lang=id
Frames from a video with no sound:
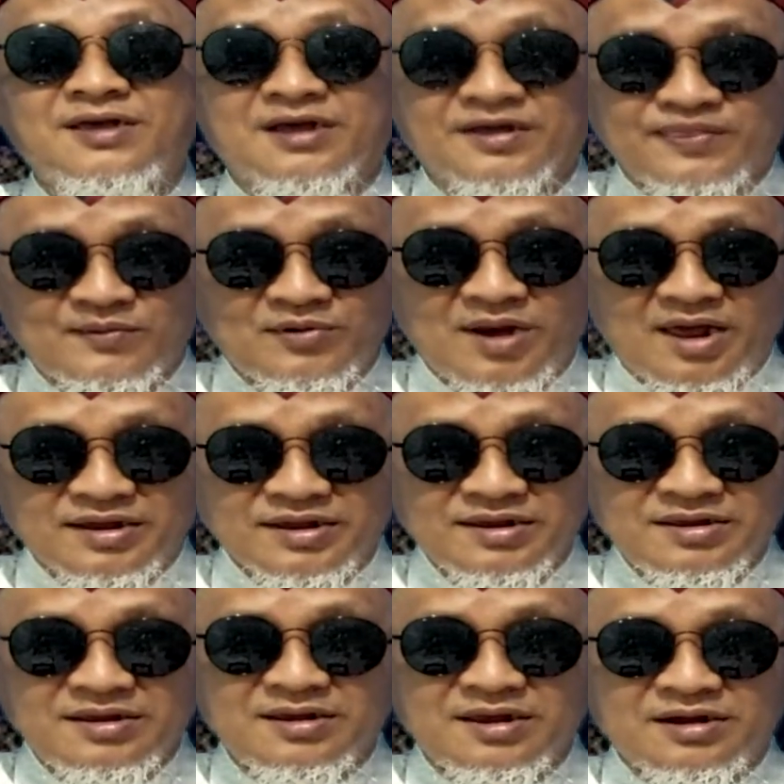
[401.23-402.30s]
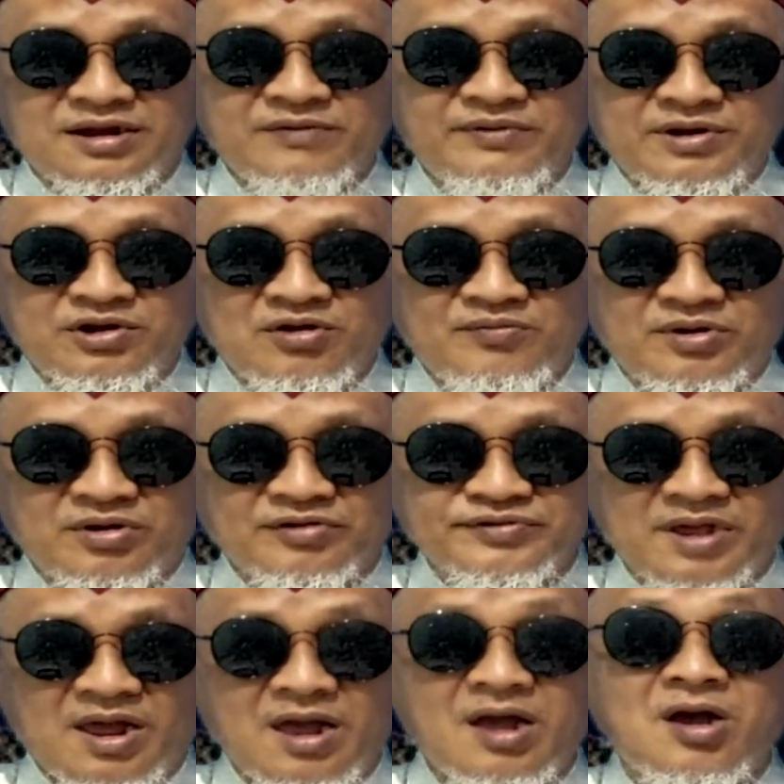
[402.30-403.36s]
Ketemu lagi di video
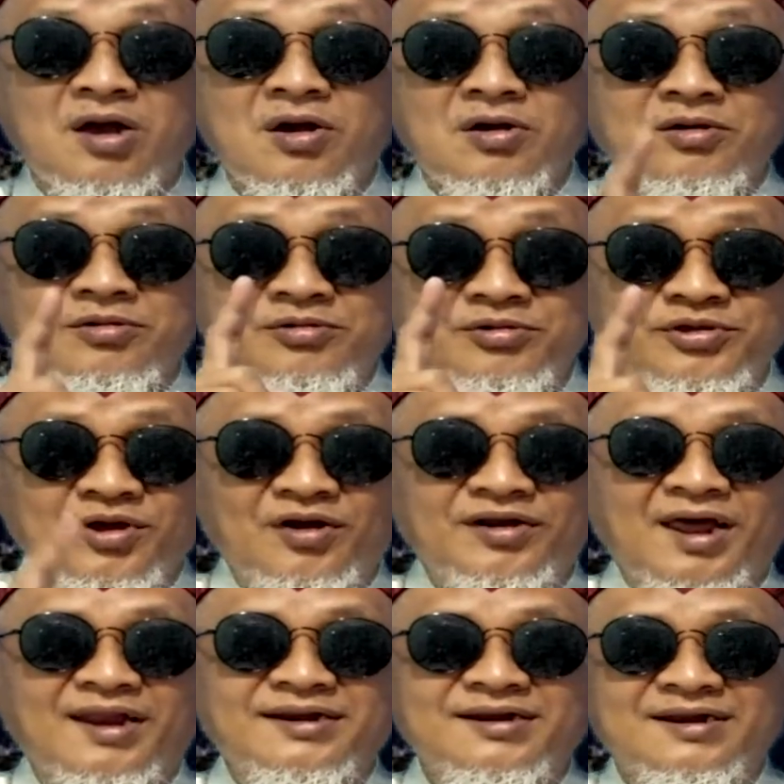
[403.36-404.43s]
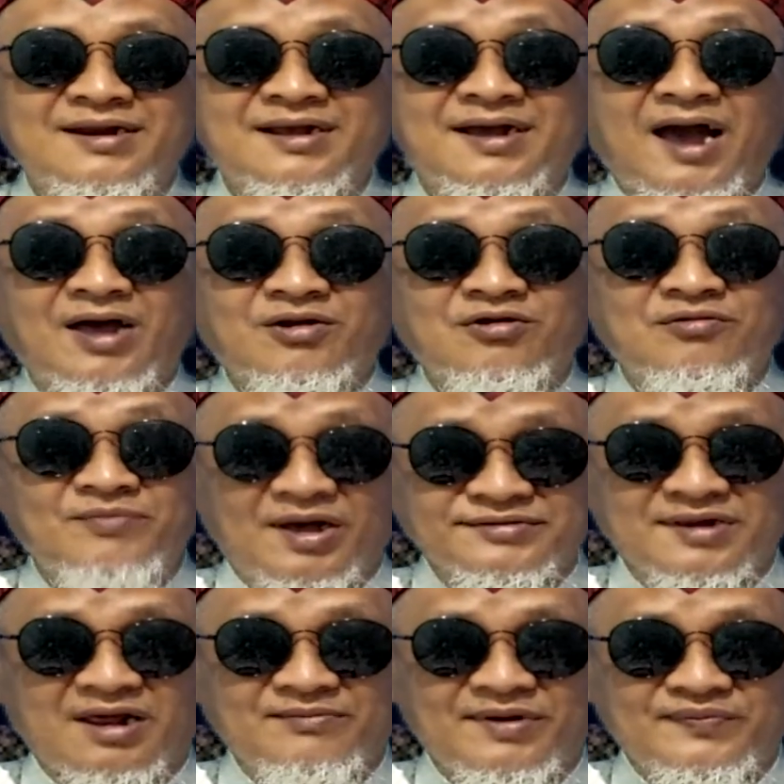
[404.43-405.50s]
berikutnya guyonan karo Mbah
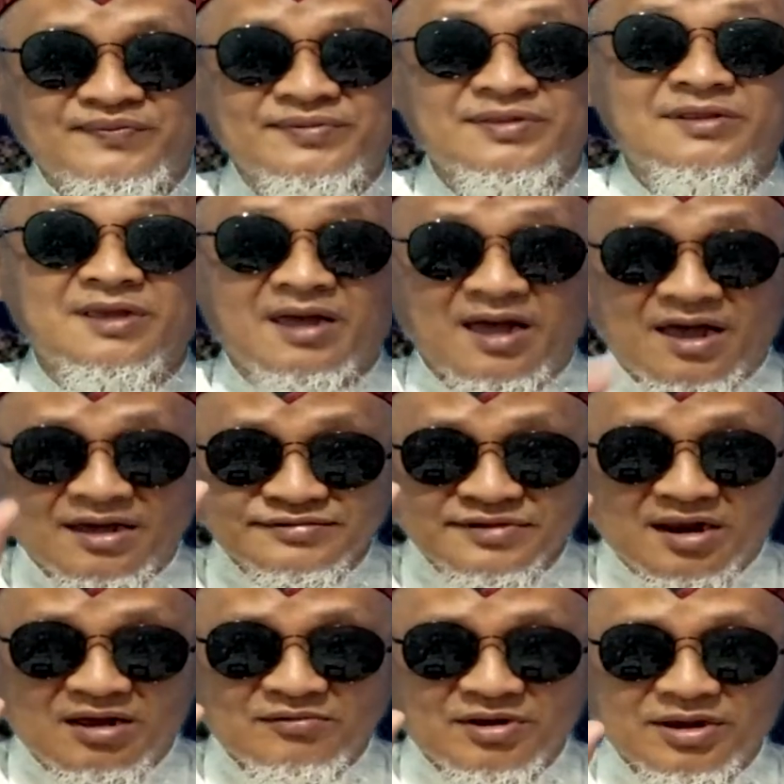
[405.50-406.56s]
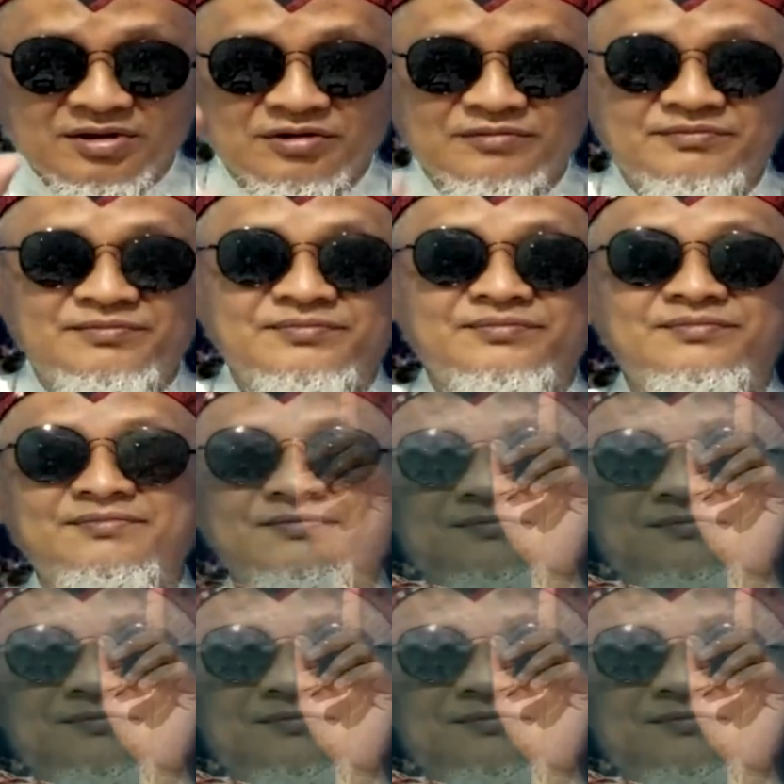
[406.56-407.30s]
Selamat. Assalamualaikum.